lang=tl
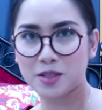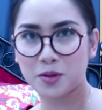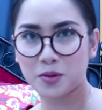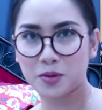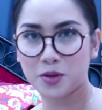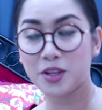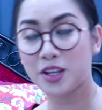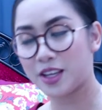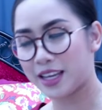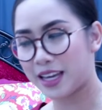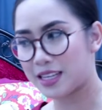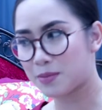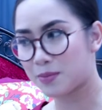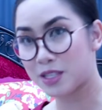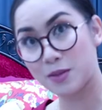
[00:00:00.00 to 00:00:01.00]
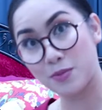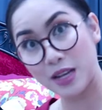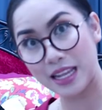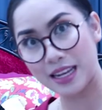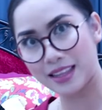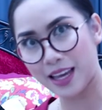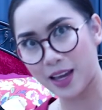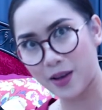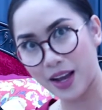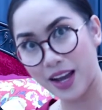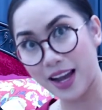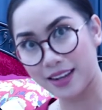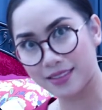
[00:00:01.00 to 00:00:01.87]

So, yun na yun guys. Magsimula na tayo ha.